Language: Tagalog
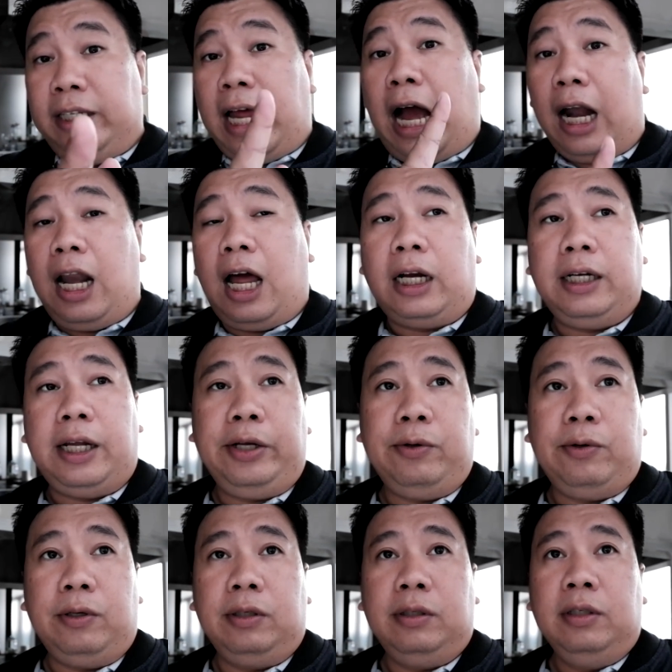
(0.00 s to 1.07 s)
nakalak na
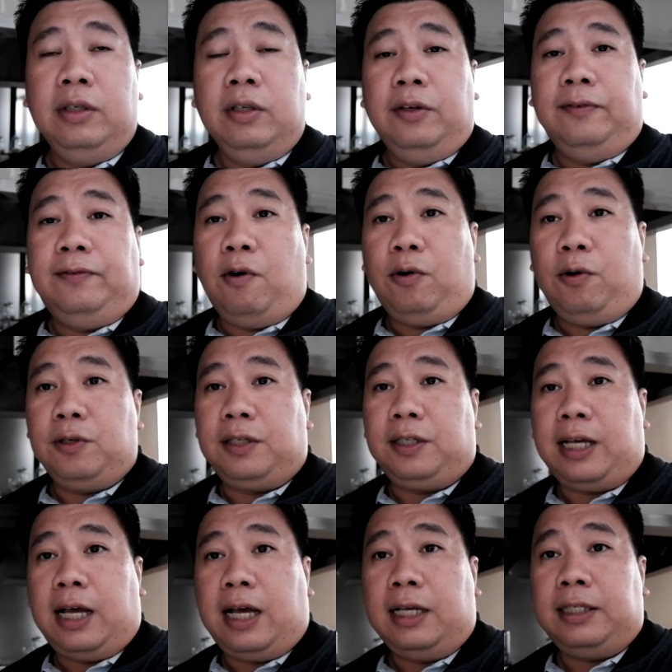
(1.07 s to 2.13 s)
yung
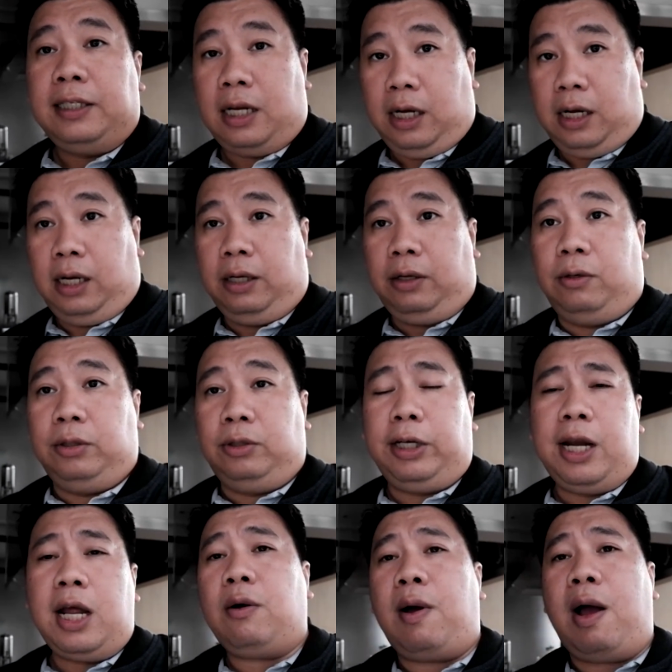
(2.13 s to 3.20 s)
focus sa sarili ko. So
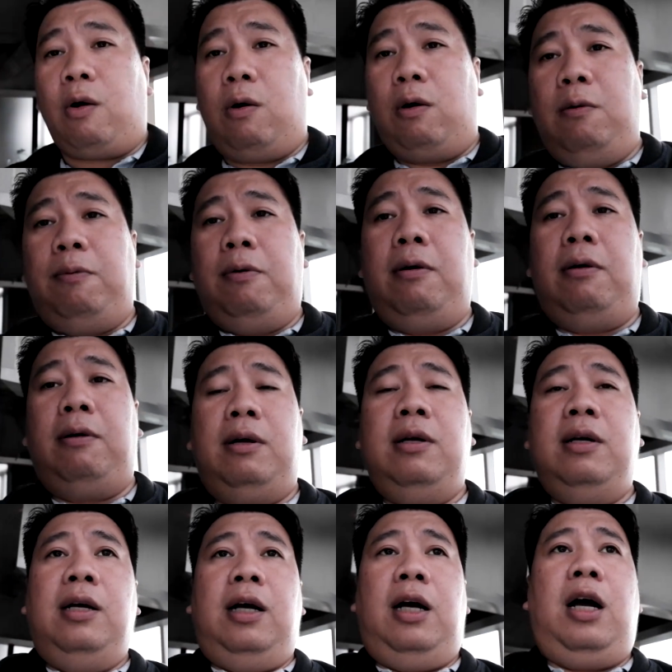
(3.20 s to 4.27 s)
ginagawa ko,
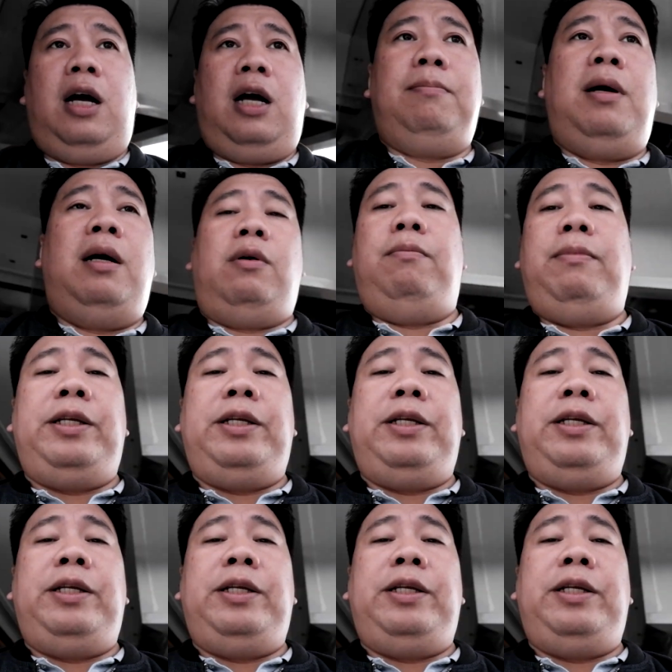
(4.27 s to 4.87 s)
uh, ah, bawa,